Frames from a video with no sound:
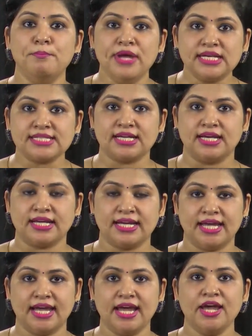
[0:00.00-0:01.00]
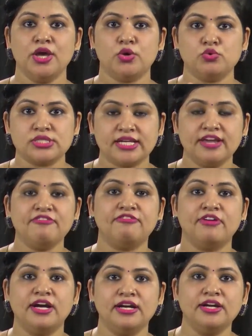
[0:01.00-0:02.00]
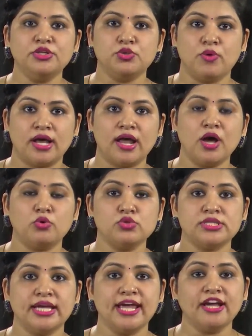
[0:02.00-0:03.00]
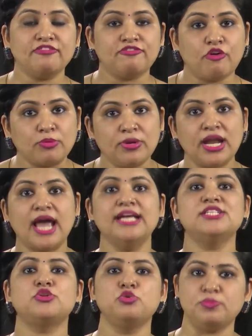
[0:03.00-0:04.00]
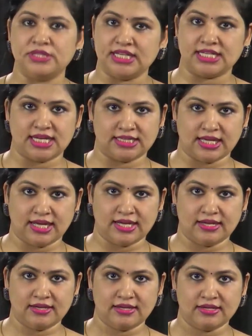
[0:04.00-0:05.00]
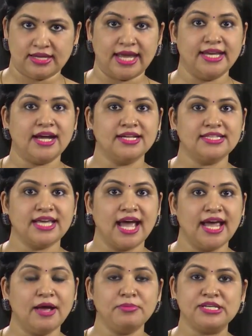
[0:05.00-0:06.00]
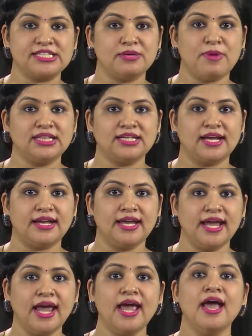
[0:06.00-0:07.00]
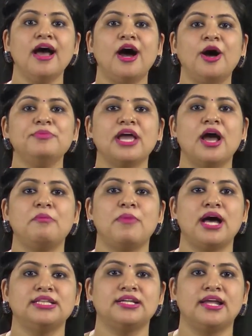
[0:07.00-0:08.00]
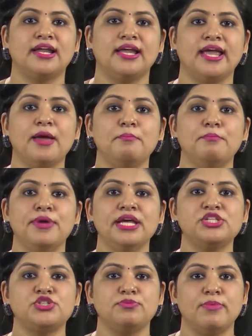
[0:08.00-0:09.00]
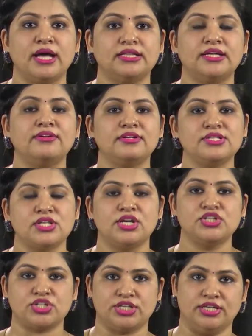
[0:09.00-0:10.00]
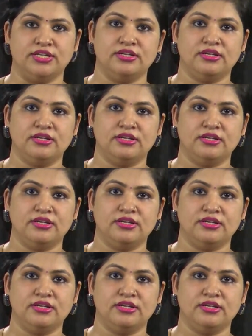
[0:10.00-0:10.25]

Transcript: मिक्स करके उसके वर्णन द्वारा उसे एक फॉर्मलाइज रूप दिया जाता है कहने का अर्थ क्या है हम किसकी बात कर रहे हैं हम यहाँ बात कर रहे हैं मिक्स्ड मेथड रिसर्च की